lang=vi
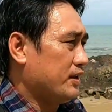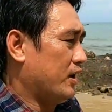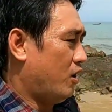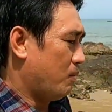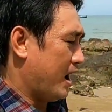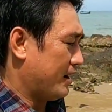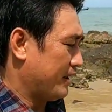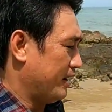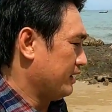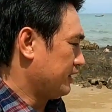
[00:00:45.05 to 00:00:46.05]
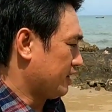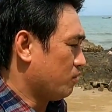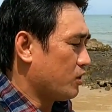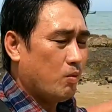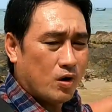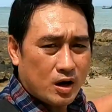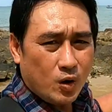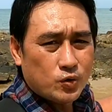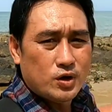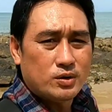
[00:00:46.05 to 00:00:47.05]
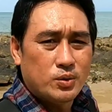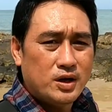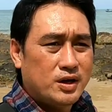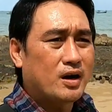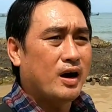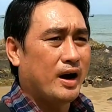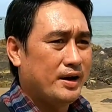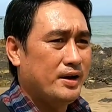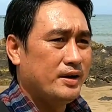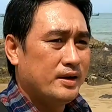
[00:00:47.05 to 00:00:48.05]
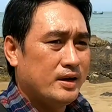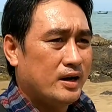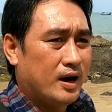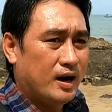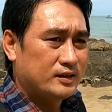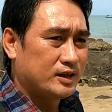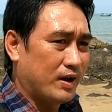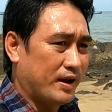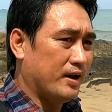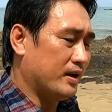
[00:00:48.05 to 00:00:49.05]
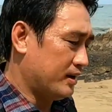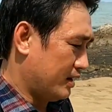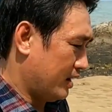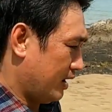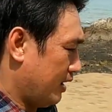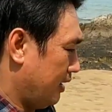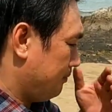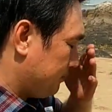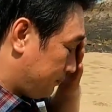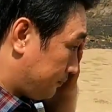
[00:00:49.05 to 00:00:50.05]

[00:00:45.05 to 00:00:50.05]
thì ờ, hòn bà này á, thì cũng có một cái câu truyền thuyết rất là hay à, sau này á, là